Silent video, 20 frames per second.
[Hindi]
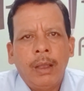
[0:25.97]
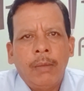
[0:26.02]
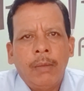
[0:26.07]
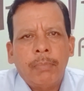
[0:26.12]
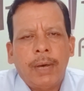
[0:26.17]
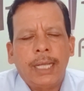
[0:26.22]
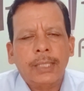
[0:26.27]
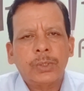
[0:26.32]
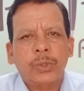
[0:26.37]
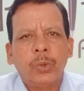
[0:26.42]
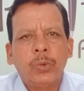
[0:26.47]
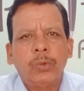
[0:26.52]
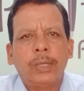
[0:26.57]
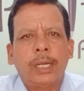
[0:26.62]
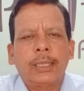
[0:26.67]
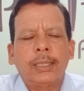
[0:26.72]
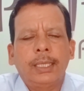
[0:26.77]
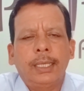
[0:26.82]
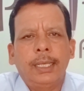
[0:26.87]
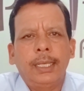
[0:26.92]
बात शुरू
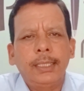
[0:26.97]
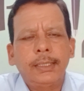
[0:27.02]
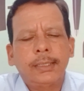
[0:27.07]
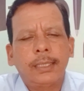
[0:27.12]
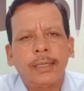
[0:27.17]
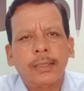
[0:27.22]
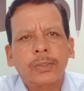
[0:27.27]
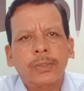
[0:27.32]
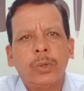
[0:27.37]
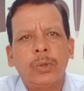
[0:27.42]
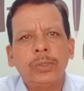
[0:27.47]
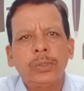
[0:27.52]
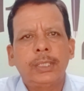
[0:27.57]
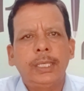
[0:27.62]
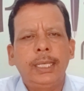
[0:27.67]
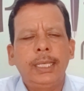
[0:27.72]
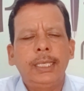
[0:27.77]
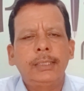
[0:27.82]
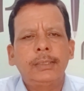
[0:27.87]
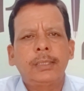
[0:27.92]
करते हैं सरसों
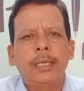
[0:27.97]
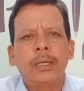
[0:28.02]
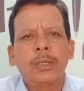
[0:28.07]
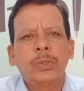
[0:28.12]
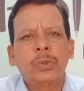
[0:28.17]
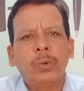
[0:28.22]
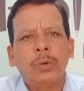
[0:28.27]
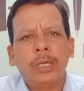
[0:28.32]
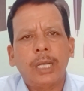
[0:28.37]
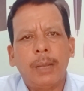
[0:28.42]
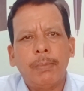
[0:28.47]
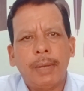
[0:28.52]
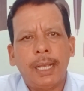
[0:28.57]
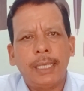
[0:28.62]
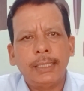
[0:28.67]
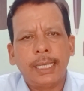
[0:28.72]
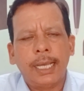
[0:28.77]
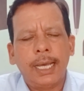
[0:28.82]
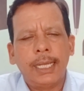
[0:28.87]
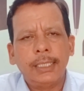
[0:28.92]
से सरसों का
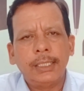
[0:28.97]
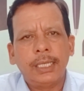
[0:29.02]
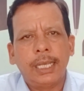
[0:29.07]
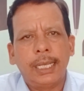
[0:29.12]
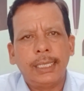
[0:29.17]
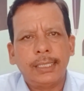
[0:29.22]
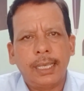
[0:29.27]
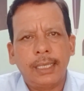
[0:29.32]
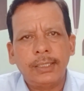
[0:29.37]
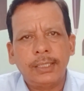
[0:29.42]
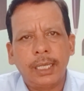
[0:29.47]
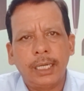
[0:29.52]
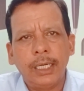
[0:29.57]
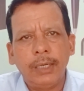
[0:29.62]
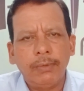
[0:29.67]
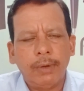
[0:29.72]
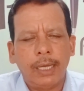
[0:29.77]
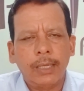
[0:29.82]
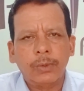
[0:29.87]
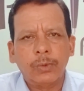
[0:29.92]
बाजार जैसा
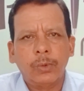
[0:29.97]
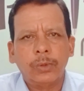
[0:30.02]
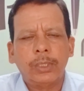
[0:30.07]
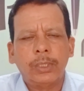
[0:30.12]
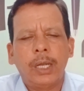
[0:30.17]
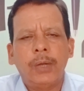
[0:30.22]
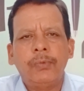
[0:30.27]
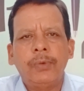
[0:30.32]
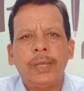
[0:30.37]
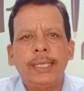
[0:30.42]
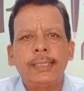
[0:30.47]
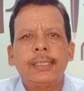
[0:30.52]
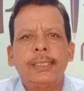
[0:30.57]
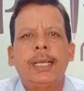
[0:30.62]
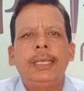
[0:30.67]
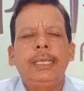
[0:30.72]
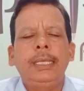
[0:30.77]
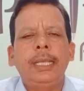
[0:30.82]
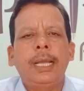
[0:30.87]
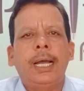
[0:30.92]
शनिवार को था
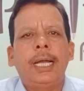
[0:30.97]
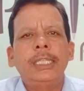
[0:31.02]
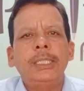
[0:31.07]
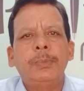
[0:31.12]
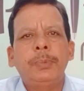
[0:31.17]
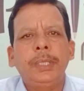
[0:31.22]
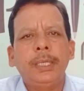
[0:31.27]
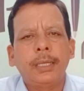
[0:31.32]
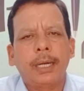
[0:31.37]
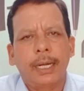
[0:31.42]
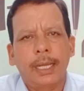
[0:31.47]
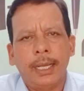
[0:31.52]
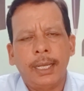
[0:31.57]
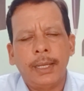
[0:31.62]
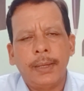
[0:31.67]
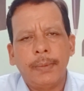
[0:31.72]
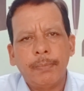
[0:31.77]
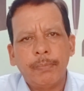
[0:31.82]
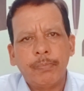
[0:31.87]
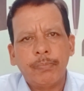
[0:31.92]
वैसा ही आज भी खड़ा
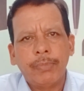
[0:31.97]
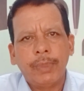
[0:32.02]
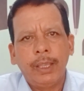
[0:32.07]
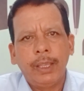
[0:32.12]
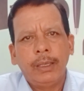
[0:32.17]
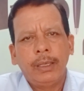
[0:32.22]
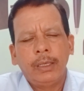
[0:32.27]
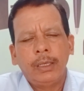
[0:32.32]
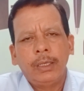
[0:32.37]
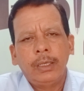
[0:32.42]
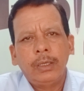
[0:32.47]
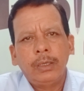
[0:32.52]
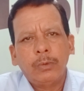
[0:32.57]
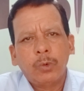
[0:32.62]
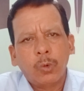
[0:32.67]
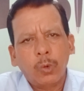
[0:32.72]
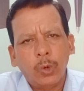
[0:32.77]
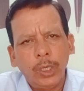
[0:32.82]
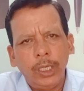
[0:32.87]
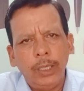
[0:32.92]
है
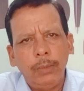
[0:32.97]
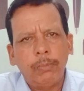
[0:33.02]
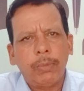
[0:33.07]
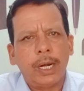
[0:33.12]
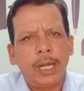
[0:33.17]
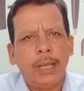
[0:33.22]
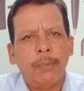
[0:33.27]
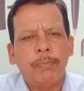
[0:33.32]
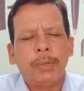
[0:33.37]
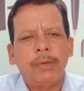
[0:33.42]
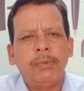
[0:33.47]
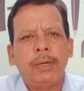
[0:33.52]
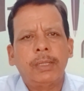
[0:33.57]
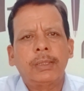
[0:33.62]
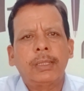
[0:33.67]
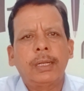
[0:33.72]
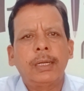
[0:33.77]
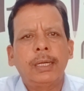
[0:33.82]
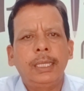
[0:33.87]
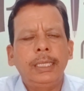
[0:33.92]
कोई बड़ा
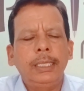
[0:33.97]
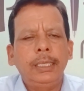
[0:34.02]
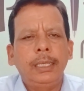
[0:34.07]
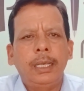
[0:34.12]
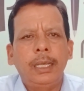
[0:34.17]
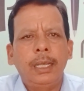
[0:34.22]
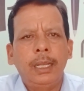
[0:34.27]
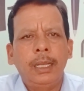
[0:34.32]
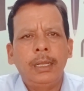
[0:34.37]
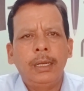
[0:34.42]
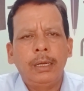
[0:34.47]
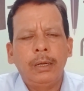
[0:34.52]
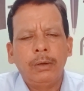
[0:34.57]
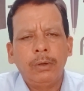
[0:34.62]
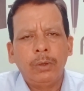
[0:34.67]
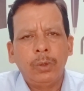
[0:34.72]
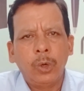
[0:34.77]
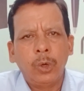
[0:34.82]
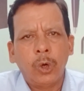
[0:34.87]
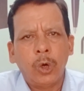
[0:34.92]
परिवर्तन नहीं है
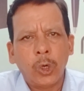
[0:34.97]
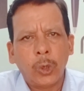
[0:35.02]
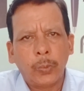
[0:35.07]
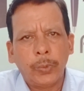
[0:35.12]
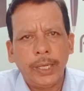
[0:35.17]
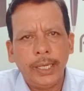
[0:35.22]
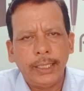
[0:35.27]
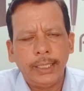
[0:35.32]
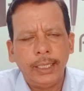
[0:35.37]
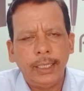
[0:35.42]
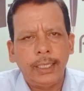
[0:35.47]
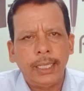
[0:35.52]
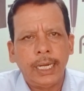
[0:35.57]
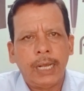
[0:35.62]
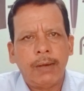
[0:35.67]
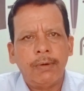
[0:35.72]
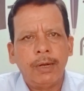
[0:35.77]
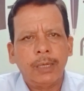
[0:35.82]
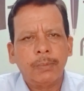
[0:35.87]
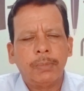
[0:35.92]
नौ रुपये की
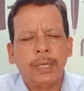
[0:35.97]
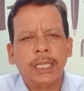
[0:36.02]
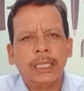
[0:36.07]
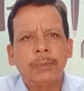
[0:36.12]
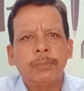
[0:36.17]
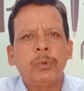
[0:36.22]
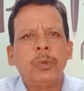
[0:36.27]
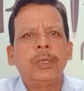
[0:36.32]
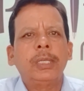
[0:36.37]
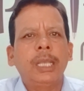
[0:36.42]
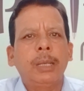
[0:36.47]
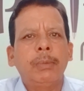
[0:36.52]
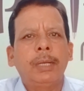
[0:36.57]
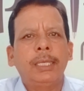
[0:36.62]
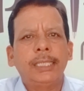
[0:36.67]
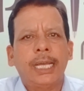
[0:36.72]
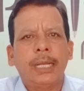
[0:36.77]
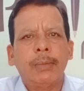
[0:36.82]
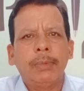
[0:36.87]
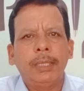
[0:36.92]
गिरावट भरतपुर के
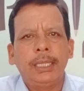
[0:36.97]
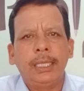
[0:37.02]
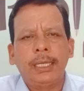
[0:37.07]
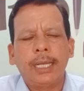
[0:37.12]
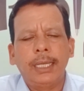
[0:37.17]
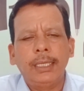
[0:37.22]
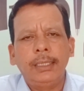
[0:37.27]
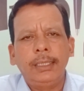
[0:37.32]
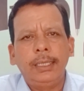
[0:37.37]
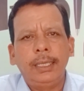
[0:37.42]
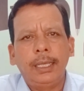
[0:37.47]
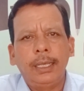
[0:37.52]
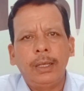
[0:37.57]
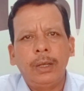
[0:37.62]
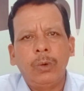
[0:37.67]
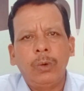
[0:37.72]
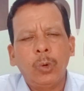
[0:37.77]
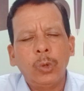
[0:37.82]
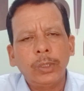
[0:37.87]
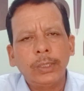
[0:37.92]
बाज़ार पे दिखाई दी है
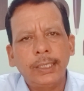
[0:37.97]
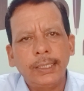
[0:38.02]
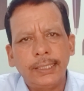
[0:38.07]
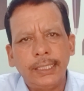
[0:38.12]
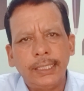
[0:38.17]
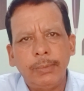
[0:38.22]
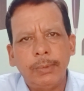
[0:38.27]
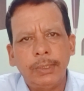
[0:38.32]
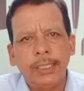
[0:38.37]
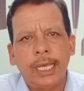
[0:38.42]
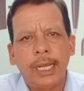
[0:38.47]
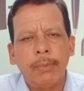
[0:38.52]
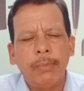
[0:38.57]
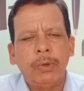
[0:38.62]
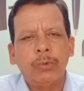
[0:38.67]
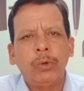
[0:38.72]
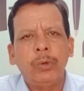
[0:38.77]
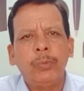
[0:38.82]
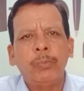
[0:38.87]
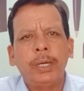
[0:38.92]
और किसी बाज़ार
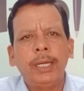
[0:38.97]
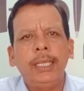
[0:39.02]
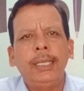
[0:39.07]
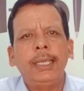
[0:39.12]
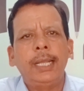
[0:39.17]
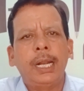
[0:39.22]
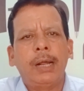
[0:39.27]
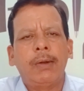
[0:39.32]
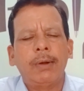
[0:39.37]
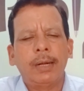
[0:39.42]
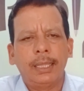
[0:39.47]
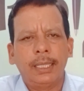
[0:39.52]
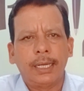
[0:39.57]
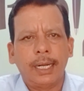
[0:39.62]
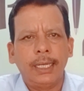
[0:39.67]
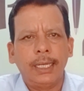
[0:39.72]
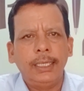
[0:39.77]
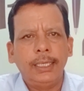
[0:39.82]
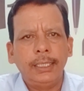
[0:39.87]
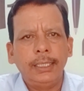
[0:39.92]
में कोई बड़ी गिरावट
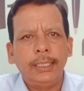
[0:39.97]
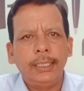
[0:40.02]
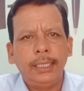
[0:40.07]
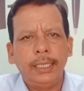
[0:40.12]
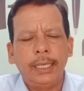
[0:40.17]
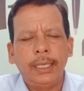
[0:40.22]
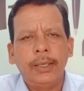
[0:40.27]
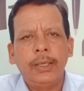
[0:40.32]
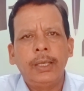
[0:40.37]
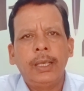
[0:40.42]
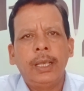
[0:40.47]
दिखाई नहीं दी है